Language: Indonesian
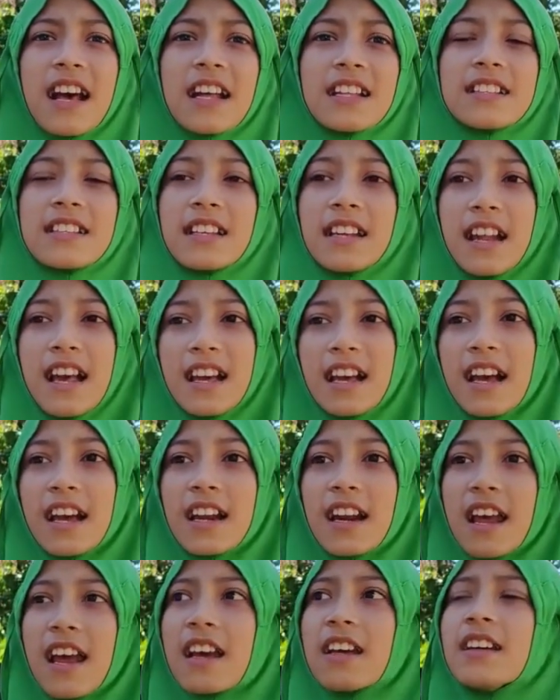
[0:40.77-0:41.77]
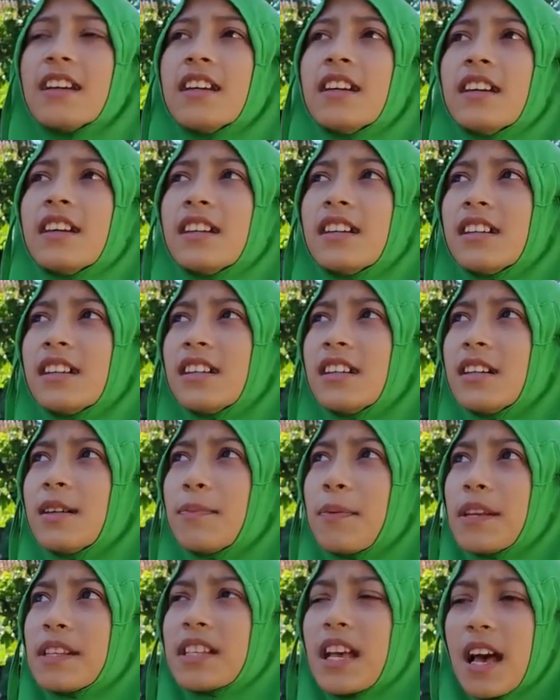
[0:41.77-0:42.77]
sangat senang karena uh,
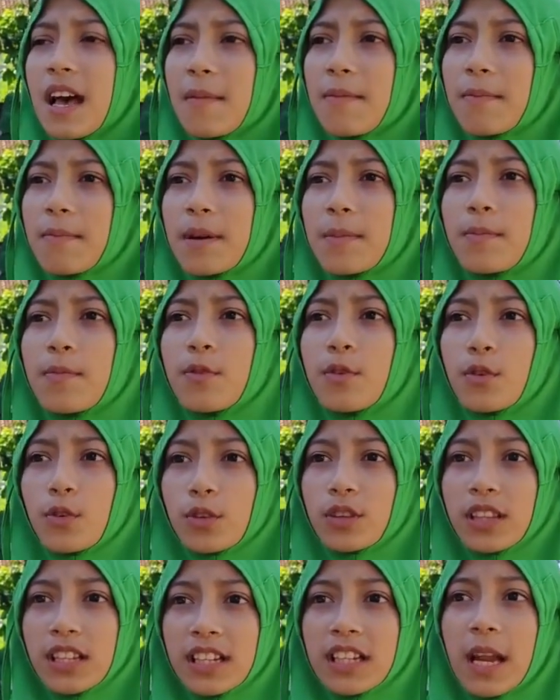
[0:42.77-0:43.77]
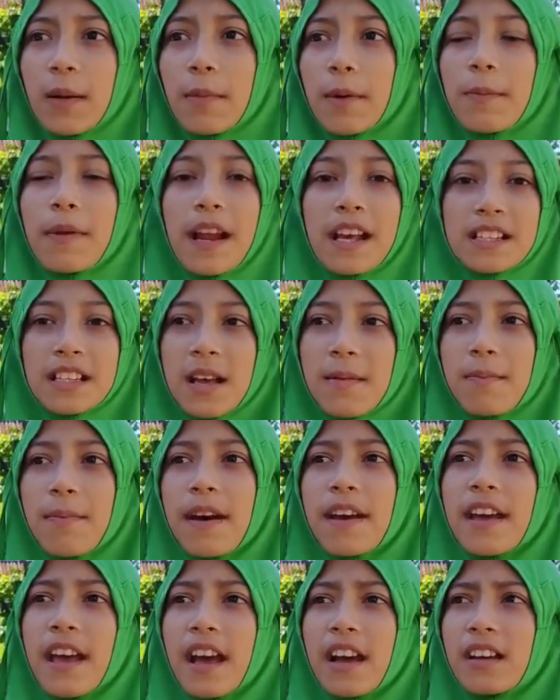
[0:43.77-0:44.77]
bisa memunguti dan memilah
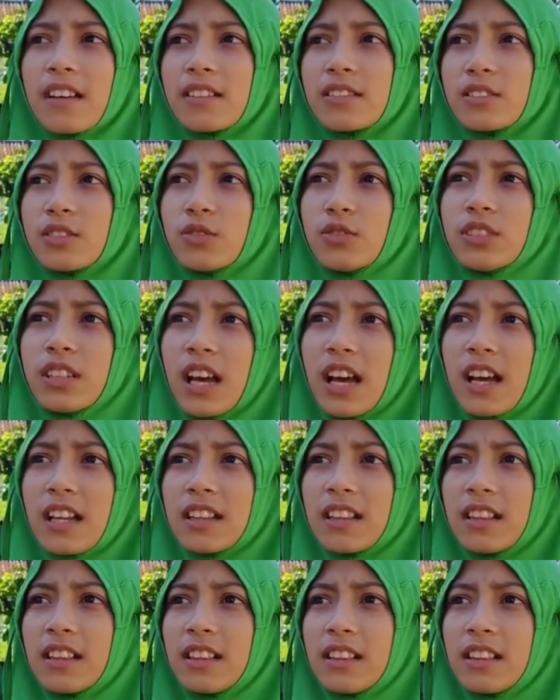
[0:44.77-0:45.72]
sampah yang sudah